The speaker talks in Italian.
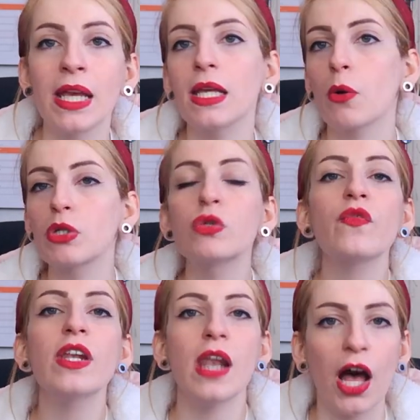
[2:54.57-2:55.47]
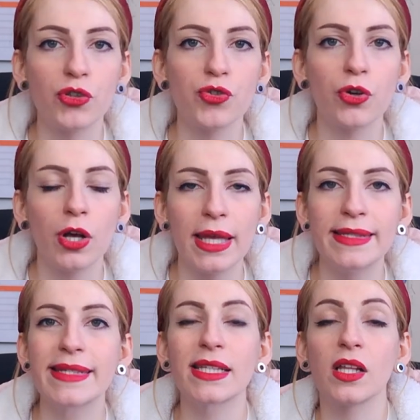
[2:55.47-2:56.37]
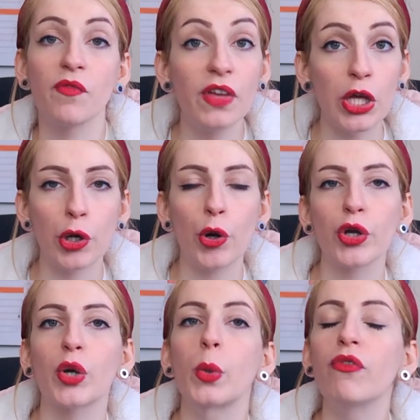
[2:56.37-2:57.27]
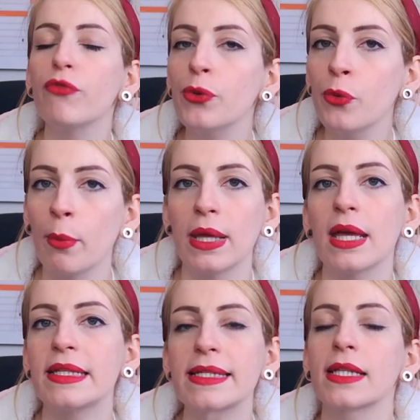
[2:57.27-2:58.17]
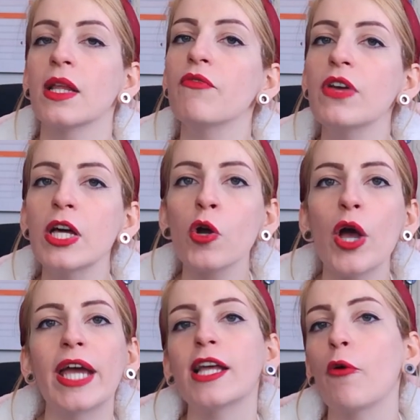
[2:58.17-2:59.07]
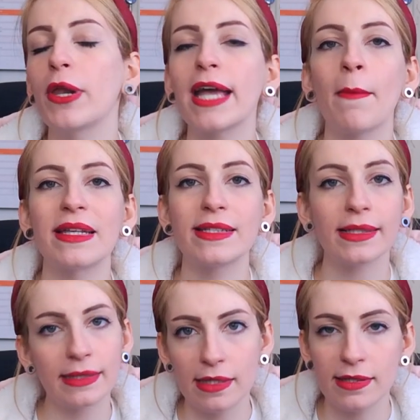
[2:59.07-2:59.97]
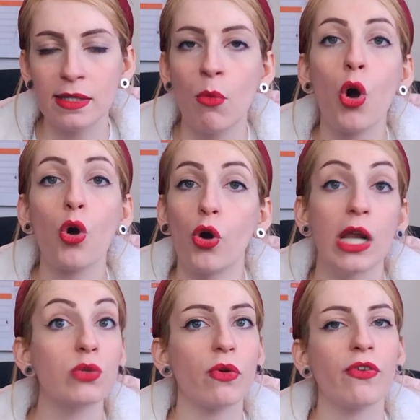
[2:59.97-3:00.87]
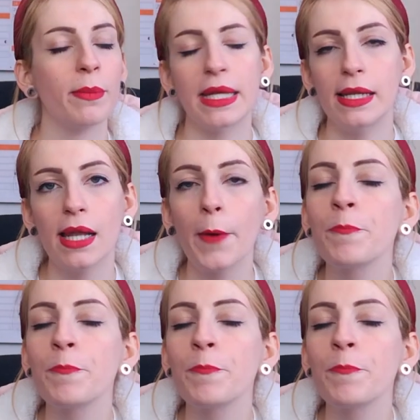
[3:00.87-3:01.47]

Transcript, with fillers: che questo villaggio esiste davvero, che quel fiume esiste davvero ed ha un legame strettissimo con la sua famiglia.